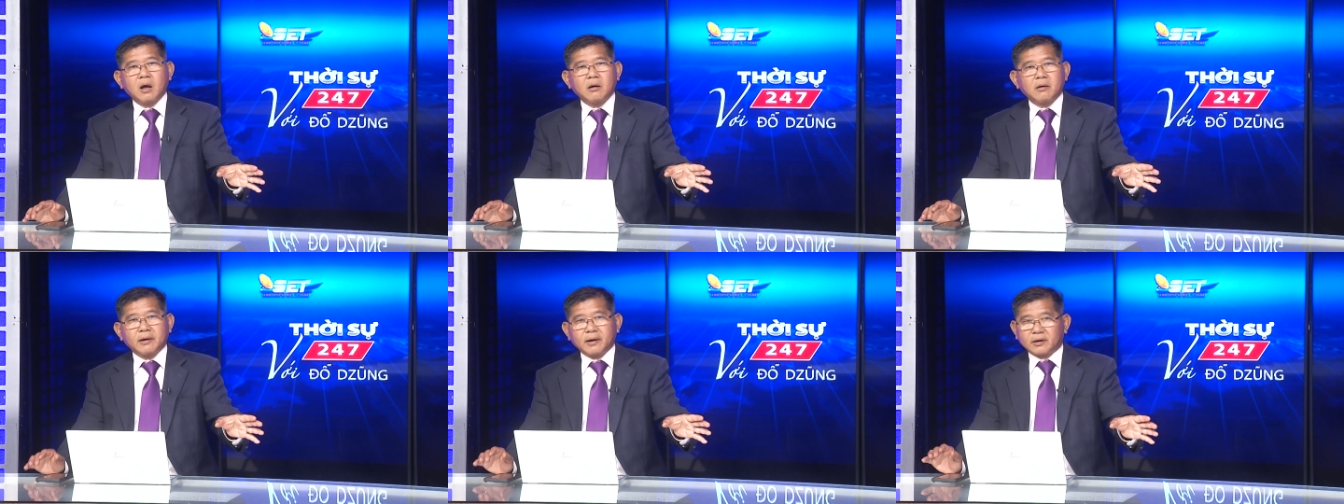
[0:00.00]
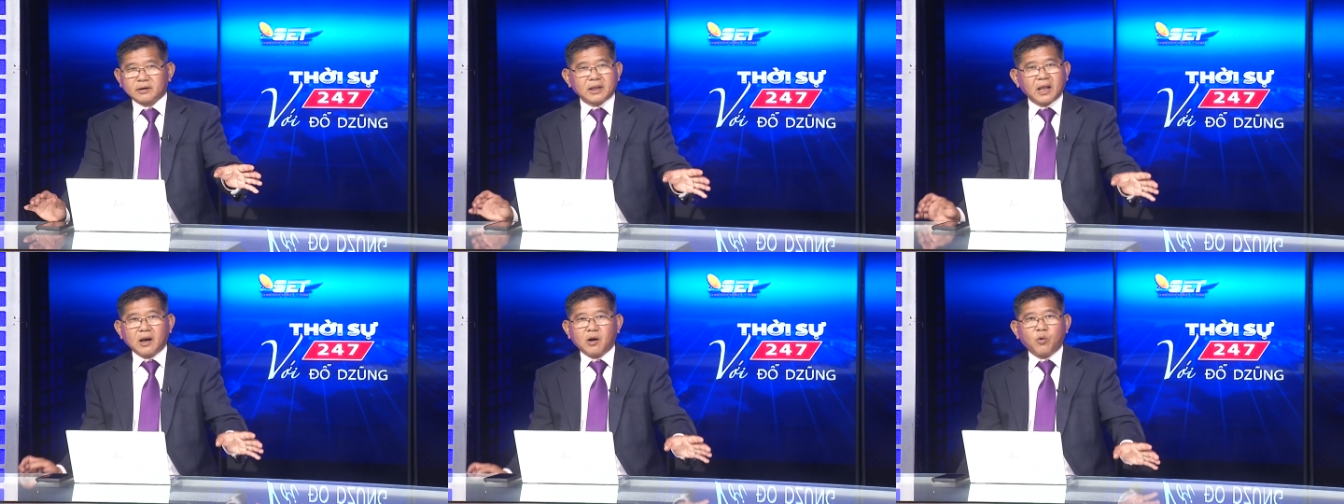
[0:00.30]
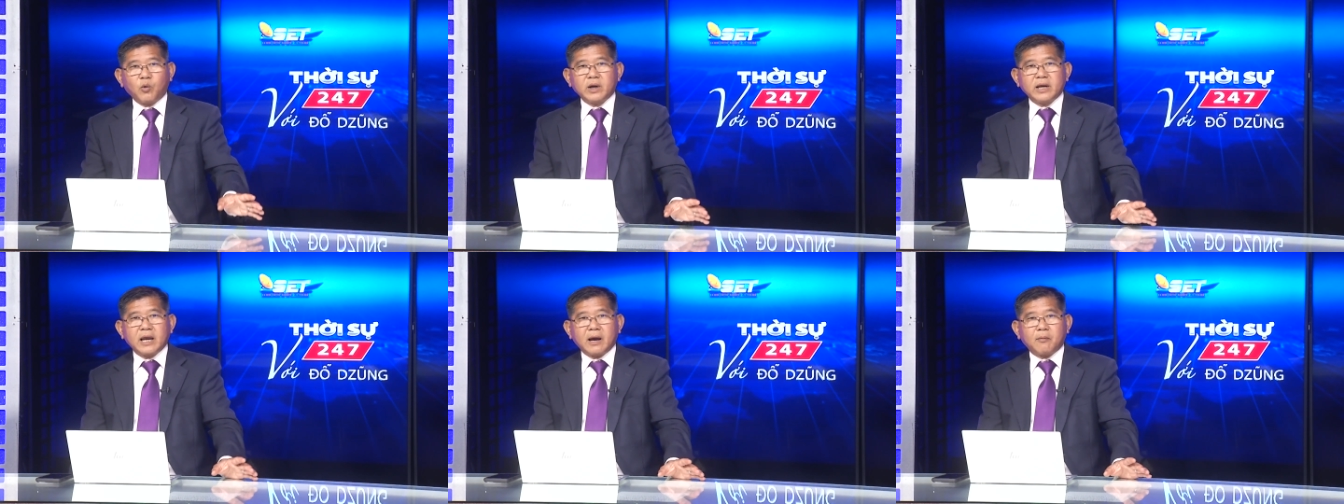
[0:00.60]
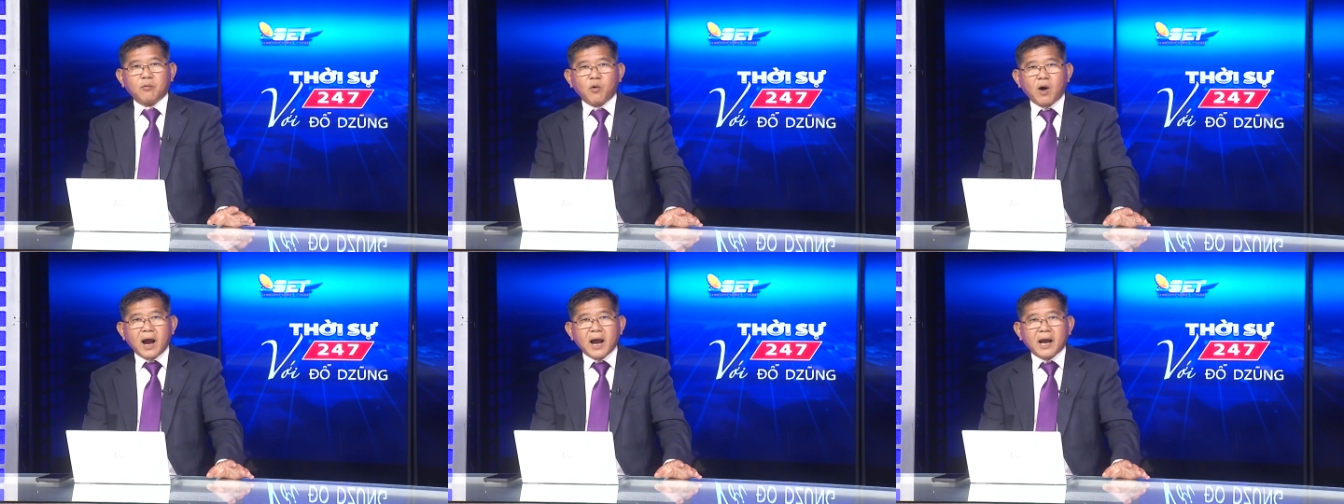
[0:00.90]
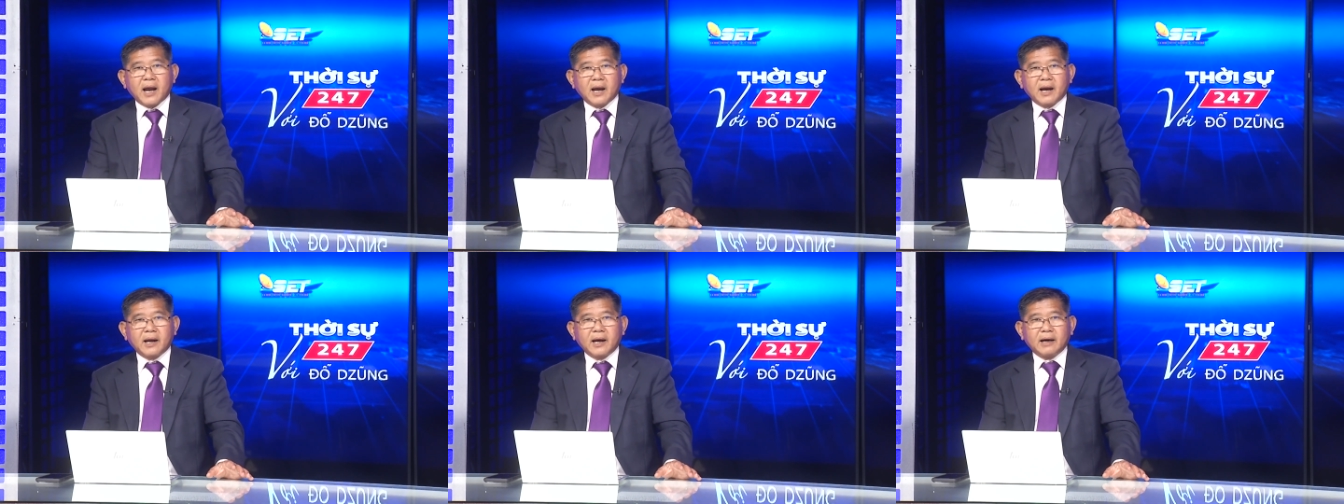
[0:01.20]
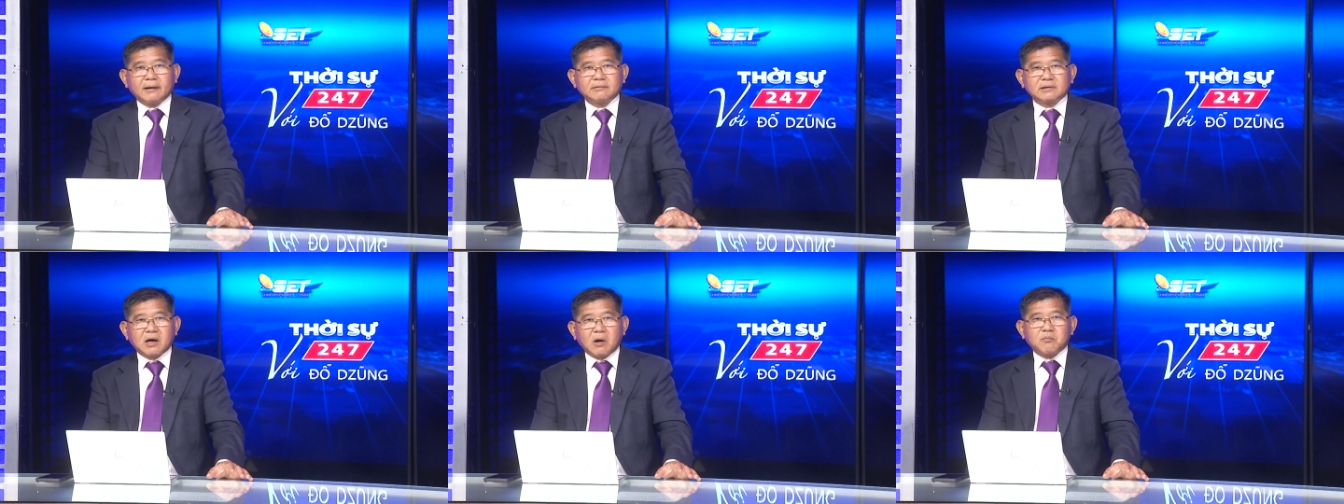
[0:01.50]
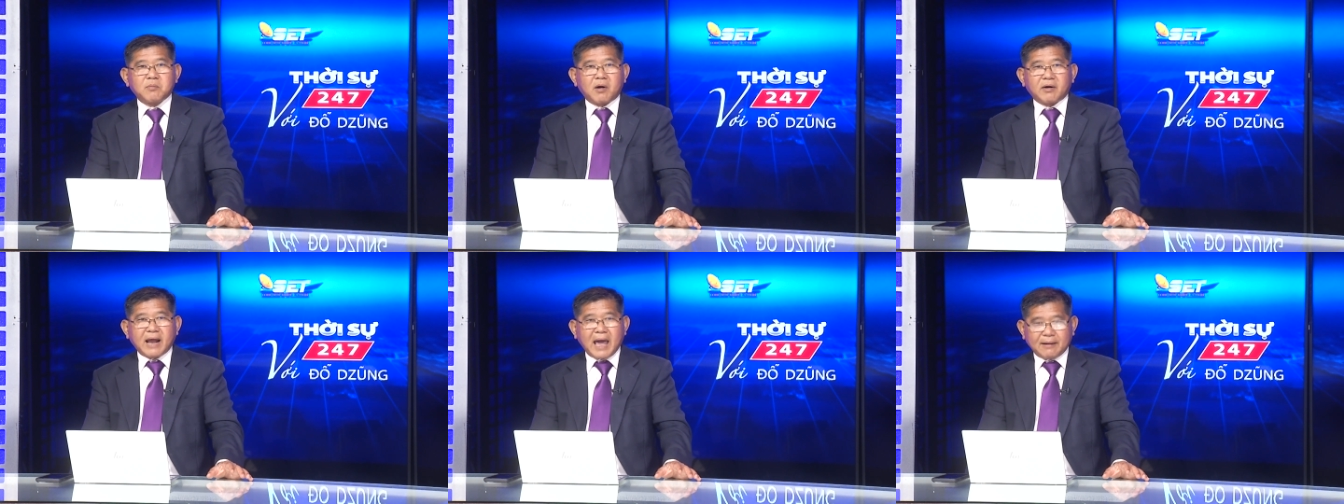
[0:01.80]
Họ thấy là nguy hiểm quá, thấy không?
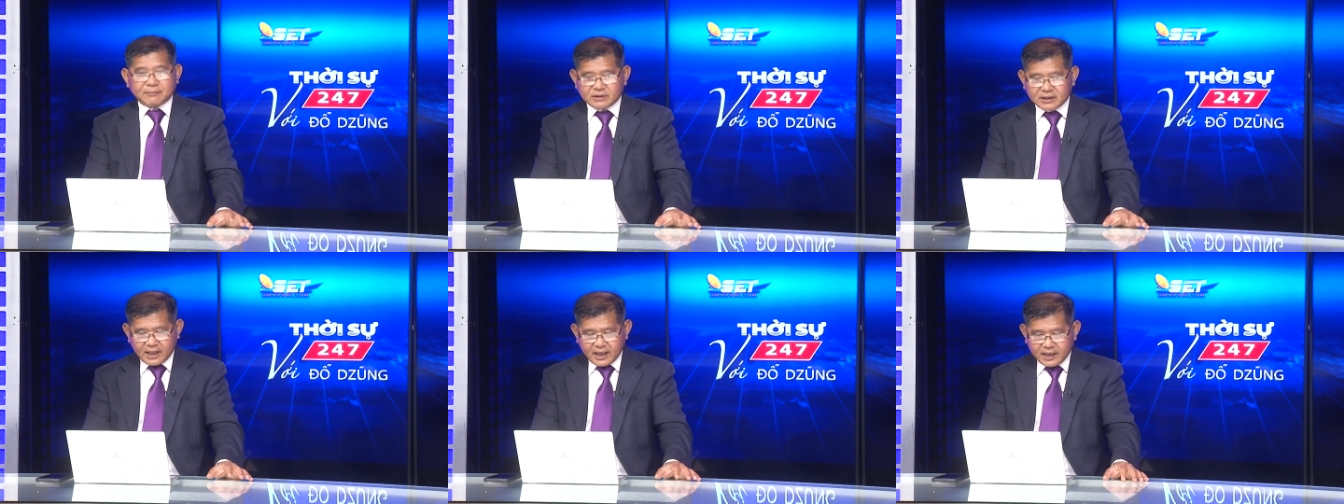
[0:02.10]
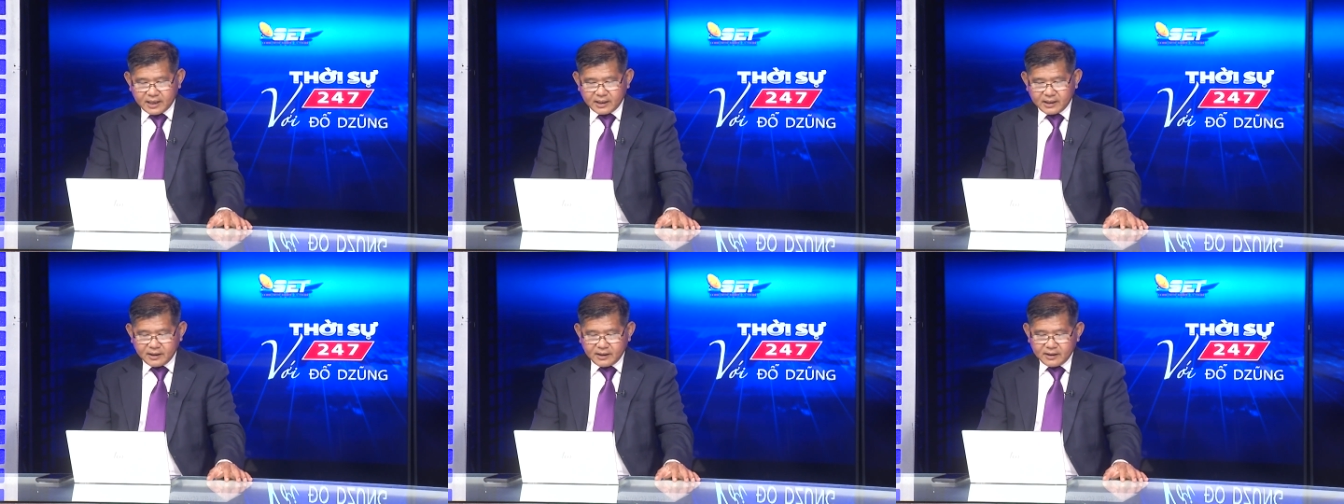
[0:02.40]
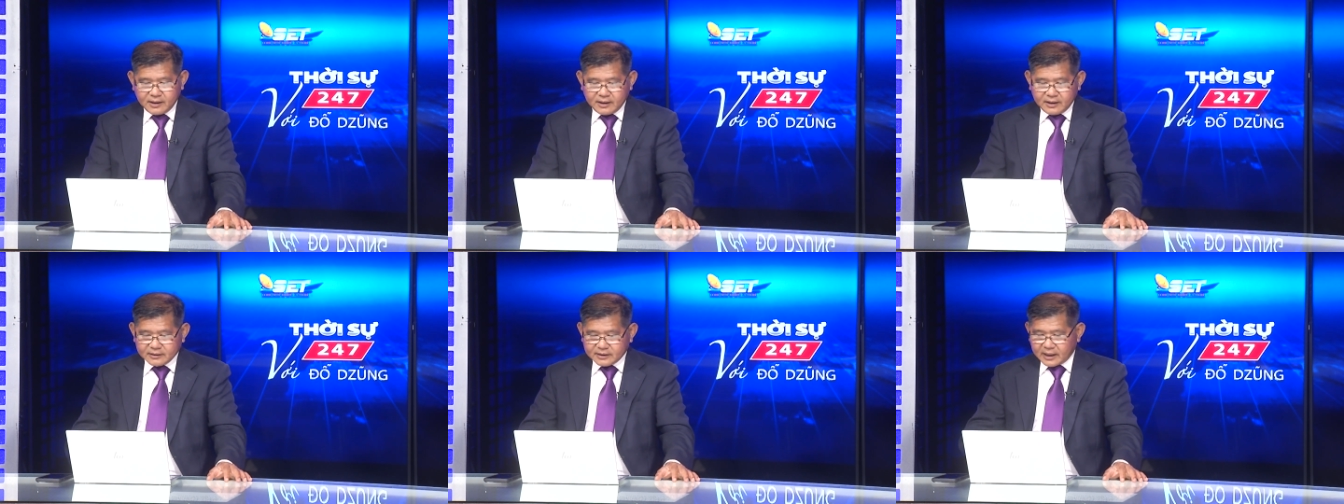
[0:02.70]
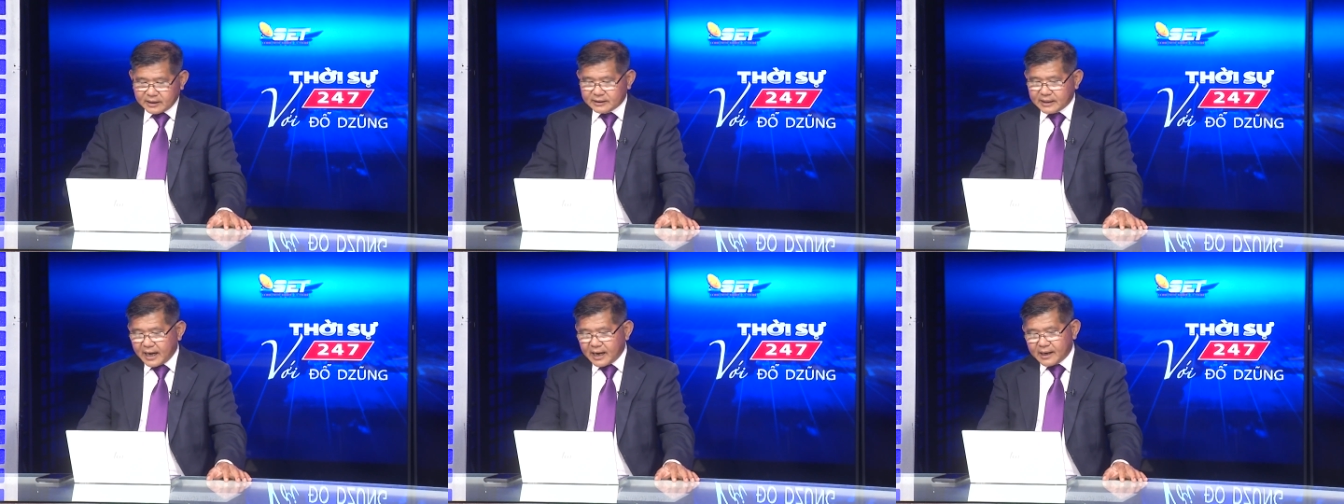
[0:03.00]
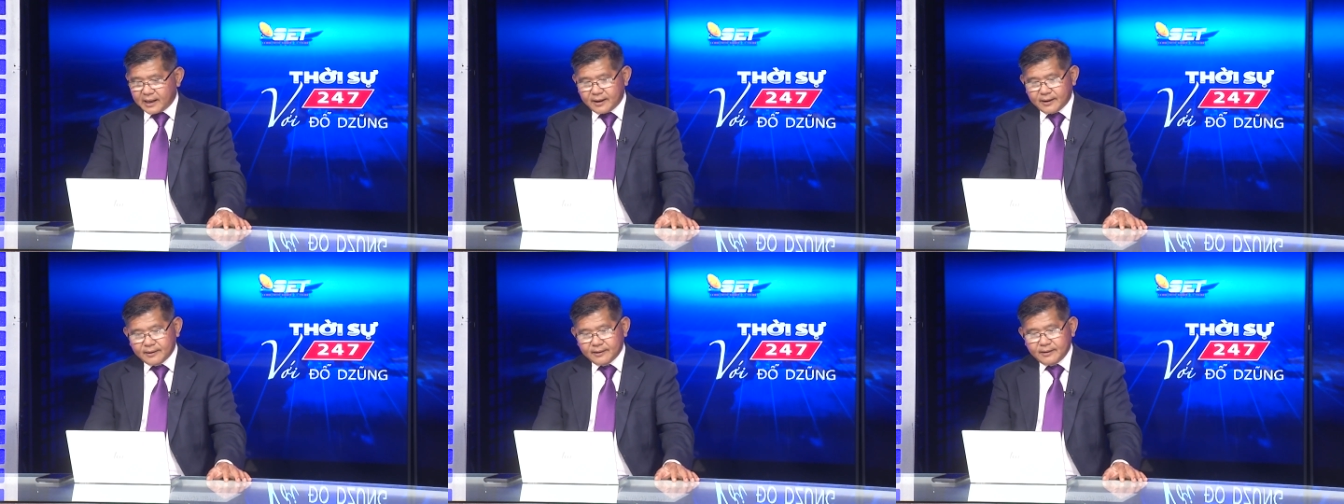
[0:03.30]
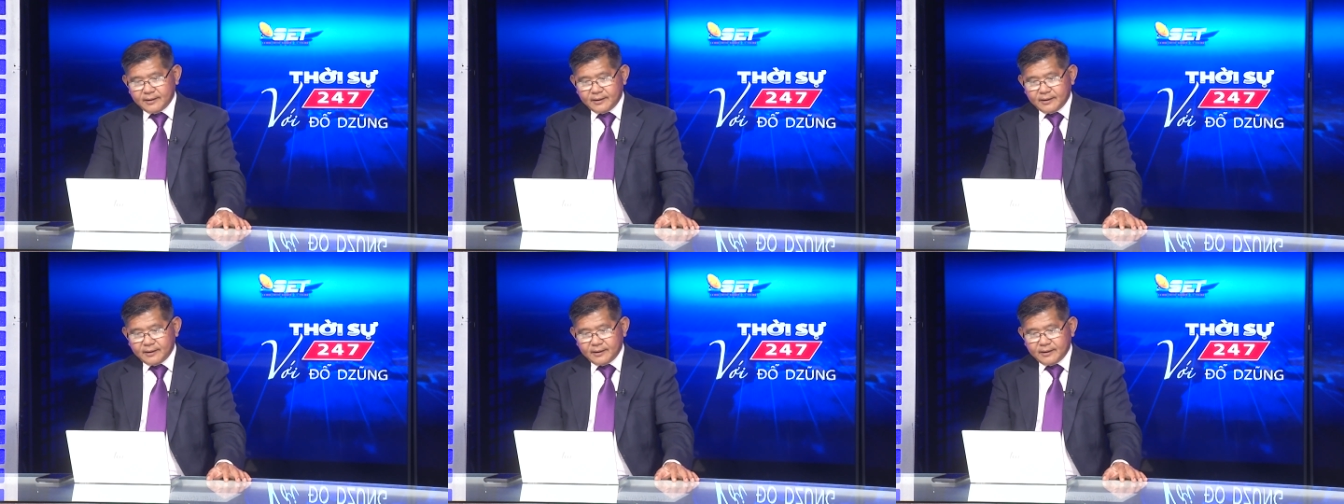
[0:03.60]
Không bảo đảm như thế. Thành ra là